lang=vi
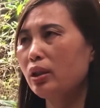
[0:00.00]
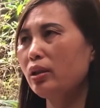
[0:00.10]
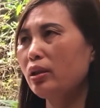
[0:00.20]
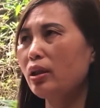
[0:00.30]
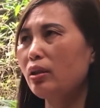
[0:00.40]

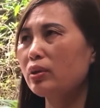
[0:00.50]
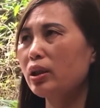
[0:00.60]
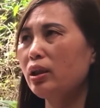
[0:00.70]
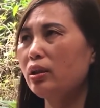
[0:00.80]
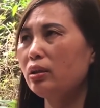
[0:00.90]
thì học
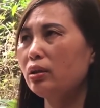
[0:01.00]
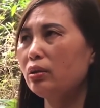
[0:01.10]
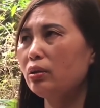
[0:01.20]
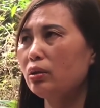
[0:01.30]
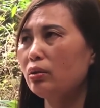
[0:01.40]

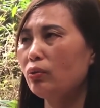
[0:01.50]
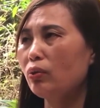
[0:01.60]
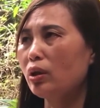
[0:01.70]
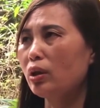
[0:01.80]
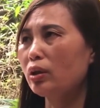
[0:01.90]
sinh
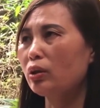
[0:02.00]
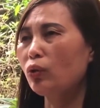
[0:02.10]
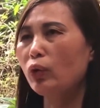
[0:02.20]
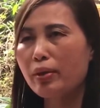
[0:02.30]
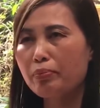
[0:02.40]
của
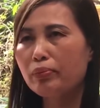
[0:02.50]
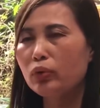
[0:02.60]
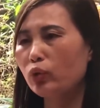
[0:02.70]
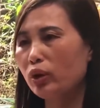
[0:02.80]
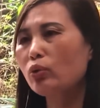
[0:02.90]
khối 5,
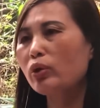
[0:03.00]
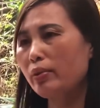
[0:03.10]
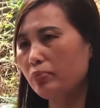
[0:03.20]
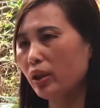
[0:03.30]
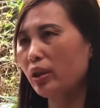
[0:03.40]
chủ yếu khối
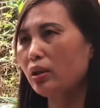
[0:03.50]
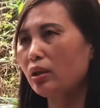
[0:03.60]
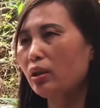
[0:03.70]
5 thôi ạ,